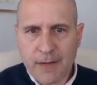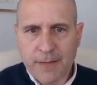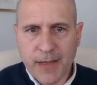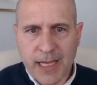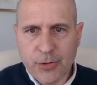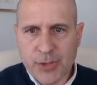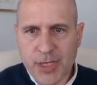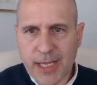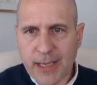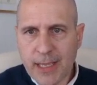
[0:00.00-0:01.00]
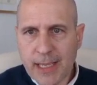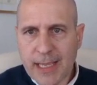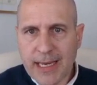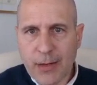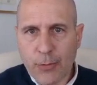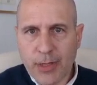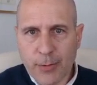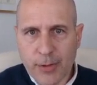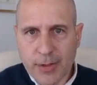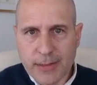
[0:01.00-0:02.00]
Fijaros que el
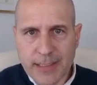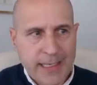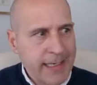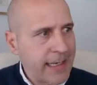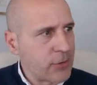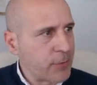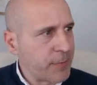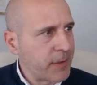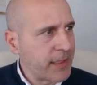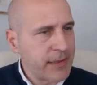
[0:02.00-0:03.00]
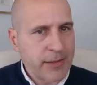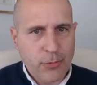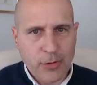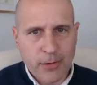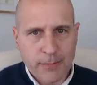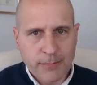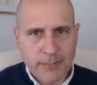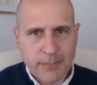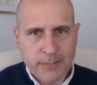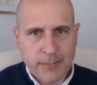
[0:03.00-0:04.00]
Euribor del 2021,
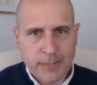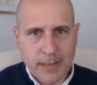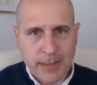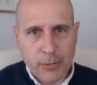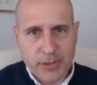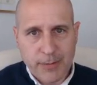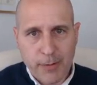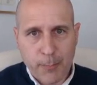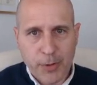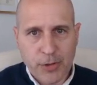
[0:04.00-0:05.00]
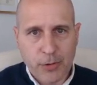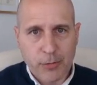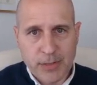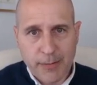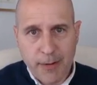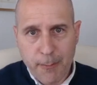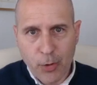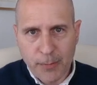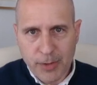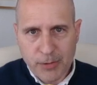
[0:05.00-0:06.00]
aquí lo se ve un poquito, se ve
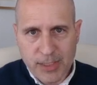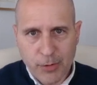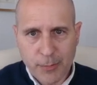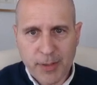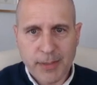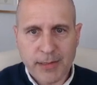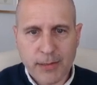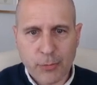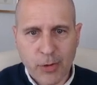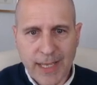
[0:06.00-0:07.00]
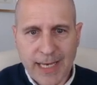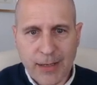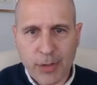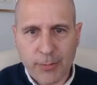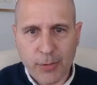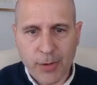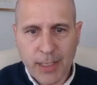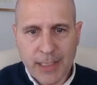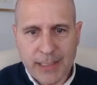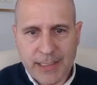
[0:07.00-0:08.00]
poco, pero es de 2021, el Euribor
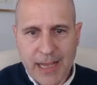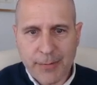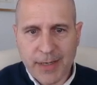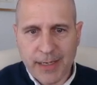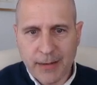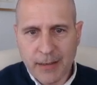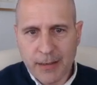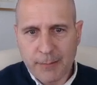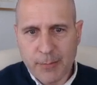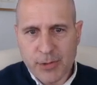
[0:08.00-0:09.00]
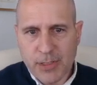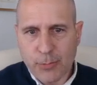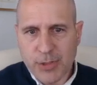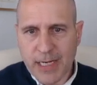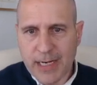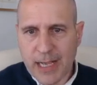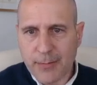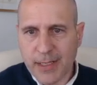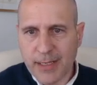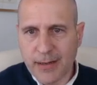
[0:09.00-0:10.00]
de abril, vamos a buscar
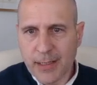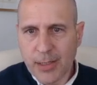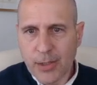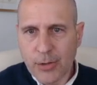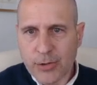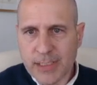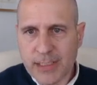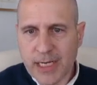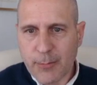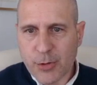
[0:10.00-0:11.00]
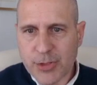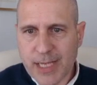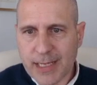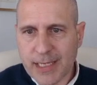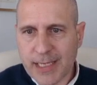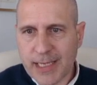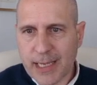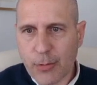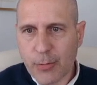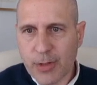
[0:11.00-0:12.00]
abril, lo tendríamos aquí,
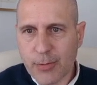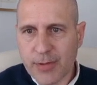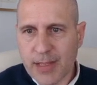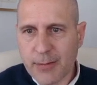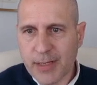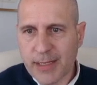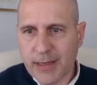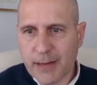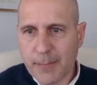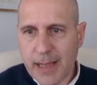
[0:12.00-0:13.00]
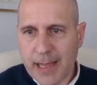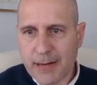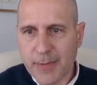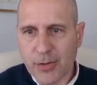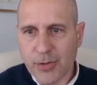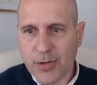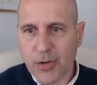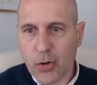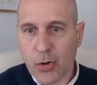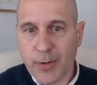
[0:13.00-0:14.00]
Euribor de abril, al menos
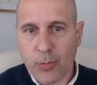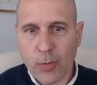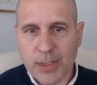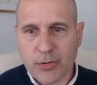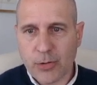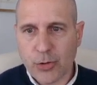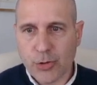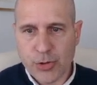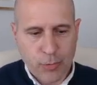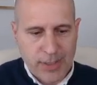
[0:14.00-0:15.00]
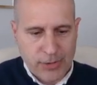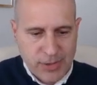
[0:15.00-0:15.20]
0,484.